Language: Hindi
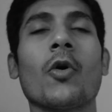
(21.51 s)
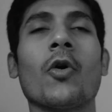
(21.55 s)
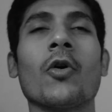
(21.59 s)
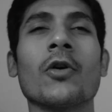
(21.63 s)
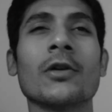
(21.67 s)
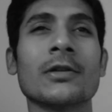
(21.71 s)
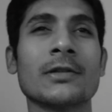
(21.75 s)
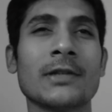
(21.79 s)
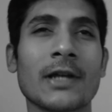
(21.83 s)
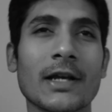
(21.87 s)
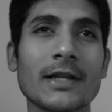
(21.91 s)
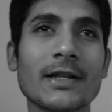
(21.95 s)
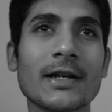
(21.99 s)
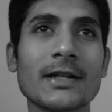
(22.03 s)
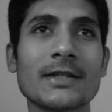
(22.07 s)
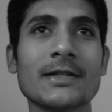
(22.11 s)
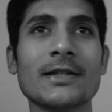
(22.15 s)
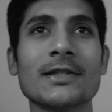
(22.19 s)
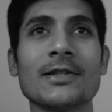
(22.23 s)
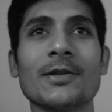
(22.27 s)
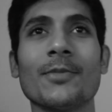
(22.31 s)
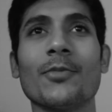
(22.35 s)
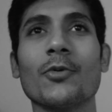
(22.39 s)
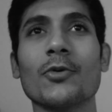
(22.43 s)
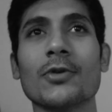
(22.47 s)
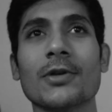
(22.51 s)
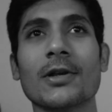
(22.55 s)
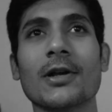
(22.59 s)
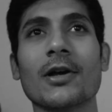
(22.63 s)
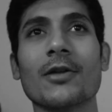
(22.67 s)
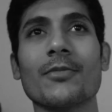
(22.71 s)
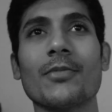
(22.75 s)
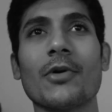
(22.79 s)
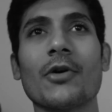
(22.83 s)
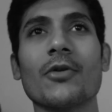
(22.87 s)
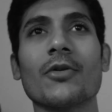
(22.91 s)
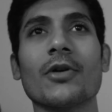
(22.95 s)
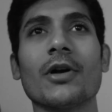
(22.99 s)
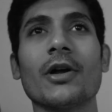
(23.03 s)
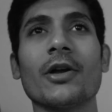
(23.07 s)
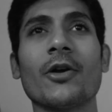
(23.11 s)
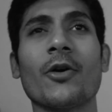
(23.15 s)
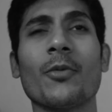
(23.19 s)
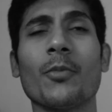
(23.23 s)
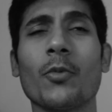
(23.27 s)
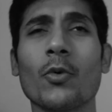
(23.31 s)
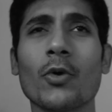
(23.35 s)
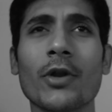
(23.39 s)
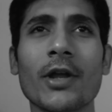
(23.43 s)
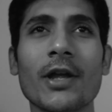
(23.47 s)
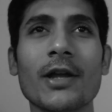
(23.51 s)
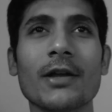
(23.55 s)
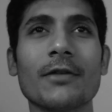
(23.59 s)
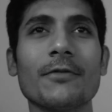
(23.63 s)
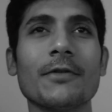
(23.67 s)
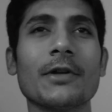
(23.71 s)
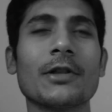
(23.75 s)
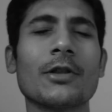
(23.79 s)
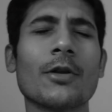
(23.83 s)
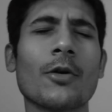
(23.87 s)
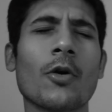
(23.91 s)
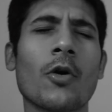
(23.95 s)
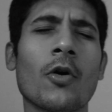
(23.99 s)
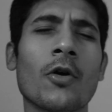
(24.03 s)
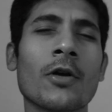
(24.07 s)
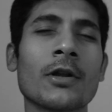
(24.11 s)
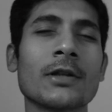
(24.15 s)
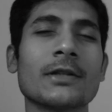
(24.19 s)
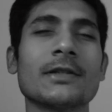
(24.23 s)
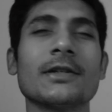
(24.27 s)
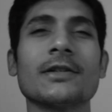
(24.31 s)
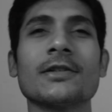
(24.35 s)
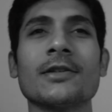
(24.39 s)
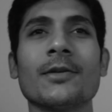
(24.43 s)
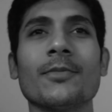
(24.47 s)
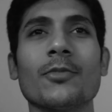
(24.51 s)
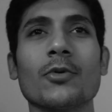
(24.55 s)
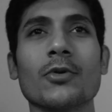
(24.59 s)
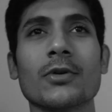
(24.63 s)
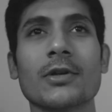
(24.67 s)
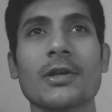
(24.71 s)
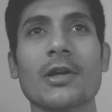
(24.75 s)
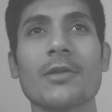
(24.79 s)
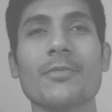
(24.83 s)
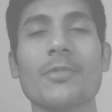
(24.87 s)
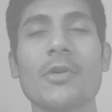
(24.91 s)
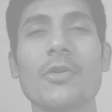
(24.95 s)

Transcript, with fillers: और ज़्यादा अच्छे से पुश कर पाऊँगा या पूरे एक वीक तक और अच्छे से पुश कर